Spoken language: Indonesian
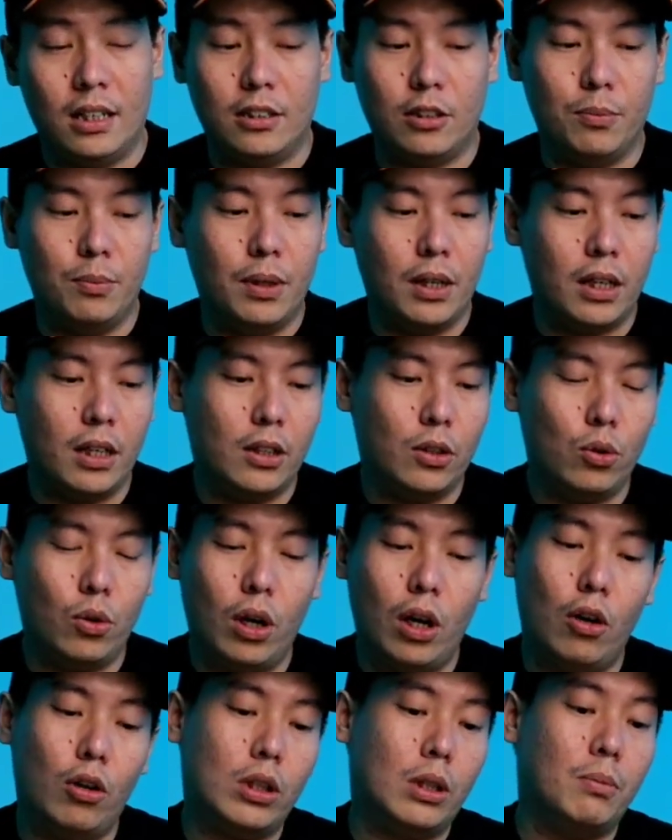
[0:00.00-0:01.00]
Nah, sebenarnya
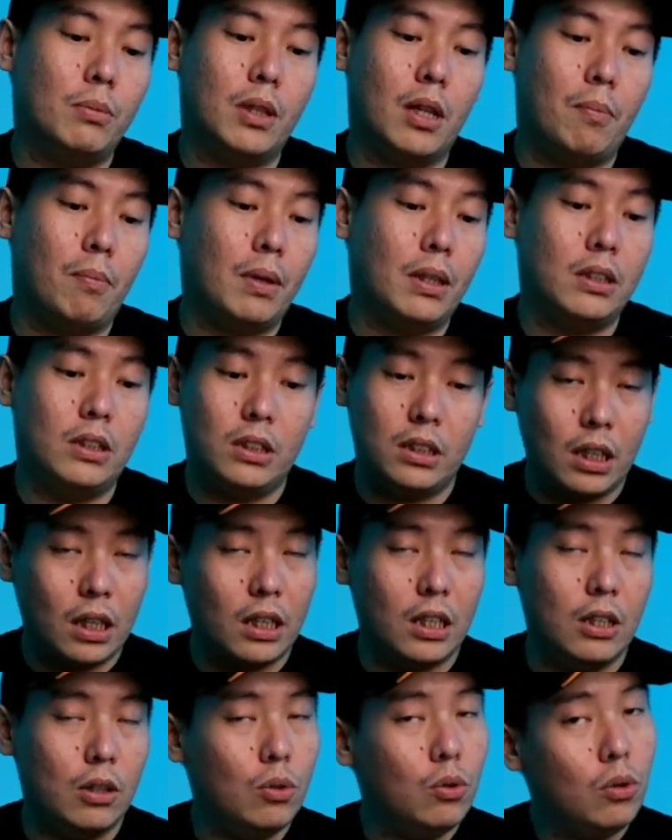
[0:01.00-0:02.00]
tuh kalau teman-teman
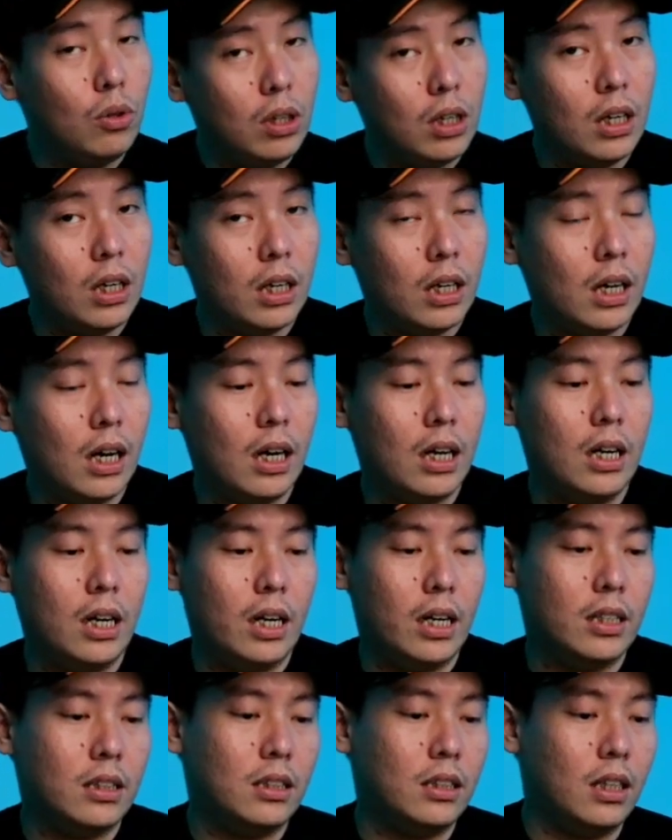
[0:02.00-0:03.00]
cek di Google ya
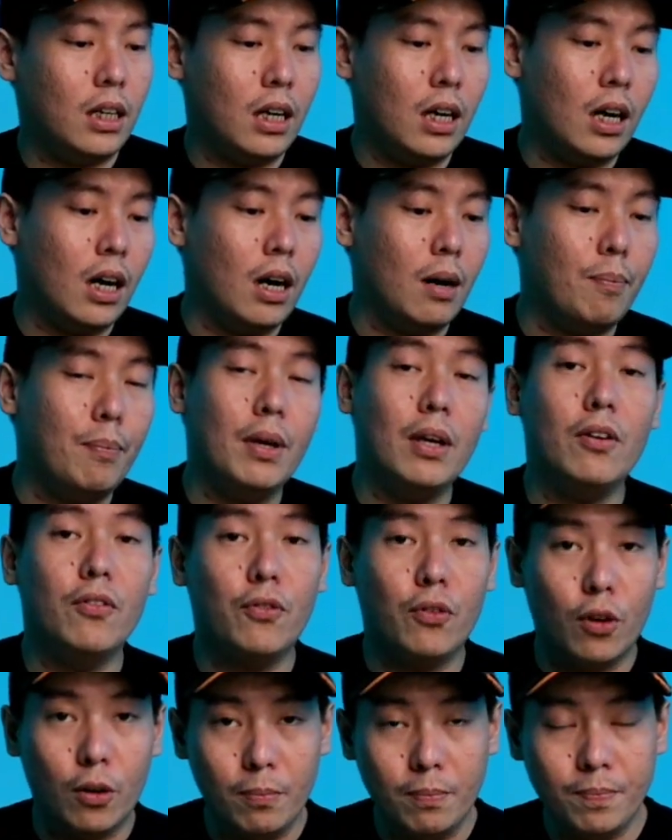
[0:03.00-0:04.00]
ada SCA cupping
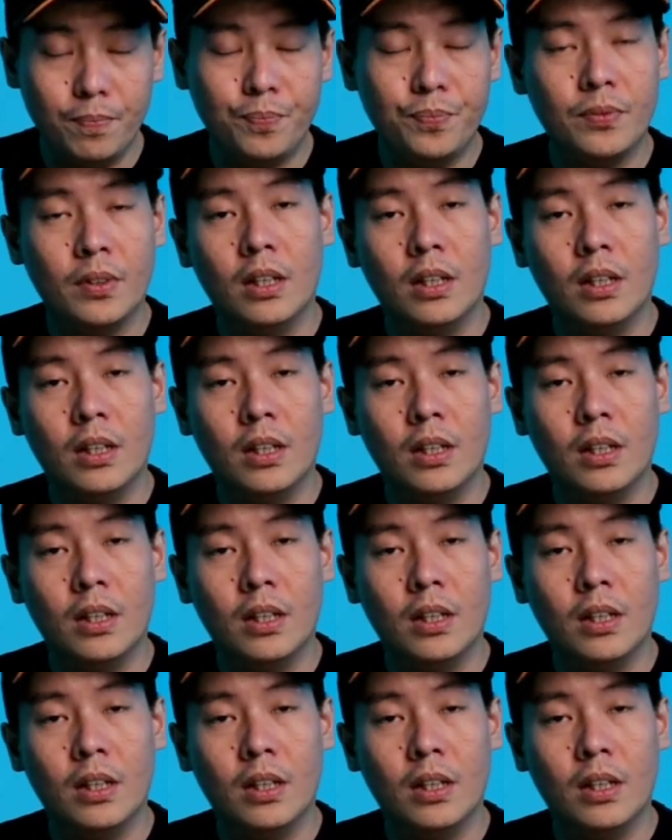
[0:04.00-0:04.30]
foam.